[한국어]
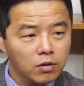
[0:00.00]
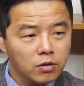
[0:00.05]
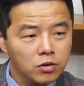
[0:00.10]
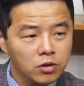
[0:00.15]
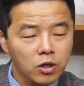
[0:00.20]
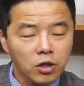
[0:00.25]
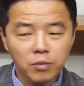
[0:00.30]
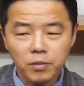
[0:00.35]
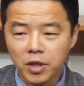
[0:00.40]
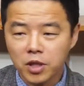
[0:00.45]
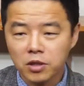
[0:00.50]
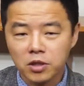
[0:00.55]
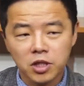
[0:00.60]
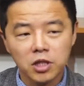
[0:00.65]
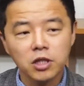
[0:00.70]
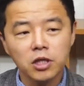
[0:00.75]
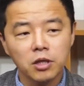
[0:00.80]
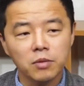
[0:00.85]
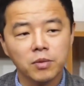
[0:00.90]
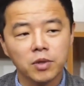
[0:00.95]
처음에는
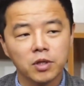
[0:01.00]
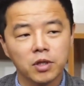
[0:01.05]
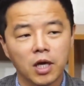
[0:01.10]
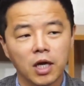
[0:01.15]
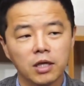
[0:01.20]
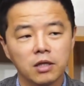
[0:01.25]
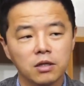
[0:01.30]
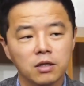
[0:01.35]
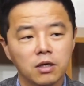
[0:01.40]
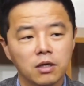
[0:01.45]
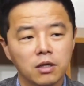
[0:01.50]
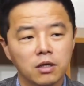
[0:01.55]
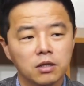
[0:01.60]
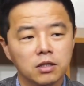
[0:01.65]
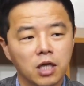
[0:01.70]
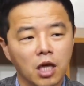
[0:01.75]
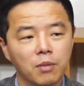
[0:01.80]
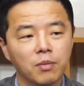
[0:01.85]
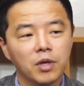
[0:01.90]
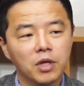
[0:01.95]
신입은 한
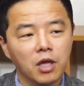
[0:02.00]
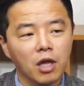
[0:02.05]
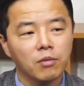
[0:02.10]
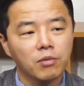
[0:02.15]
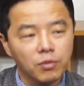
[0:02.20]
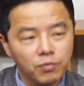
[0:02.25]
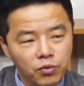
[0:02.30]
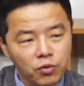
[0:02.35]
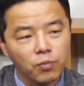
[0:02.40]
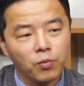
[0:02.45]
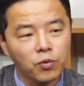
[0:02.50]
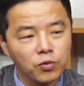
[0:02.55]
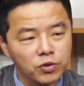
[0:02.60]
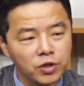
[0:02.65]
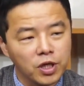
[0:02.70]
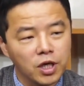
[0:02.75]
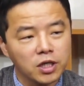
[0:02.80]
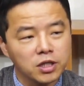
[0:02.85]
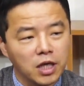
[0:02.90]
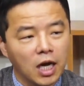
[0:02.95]
3번, 4번 프로포즈
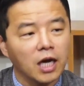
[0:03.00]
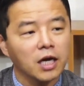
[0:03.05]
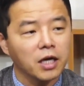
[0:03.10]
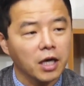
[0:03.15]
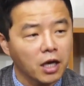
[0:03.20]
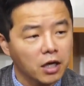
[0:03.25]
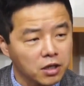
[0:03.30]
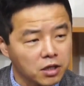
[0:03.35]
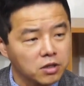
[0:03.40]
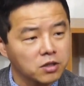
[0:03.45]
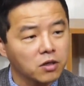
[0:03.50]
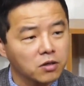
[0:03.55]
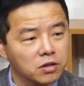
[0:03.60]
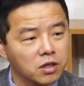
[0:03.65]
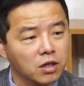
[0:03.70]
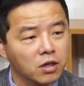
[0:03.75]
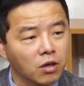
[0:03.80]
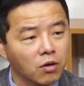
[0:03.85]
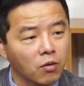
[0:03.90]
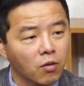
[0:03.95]
해야지 한 계약이
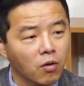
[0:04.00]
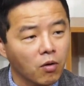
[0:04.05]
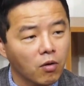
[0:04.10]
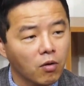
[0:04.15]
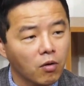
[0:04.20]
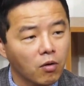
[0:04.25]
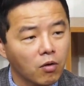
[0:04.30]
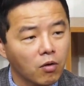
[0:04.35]
성사되고,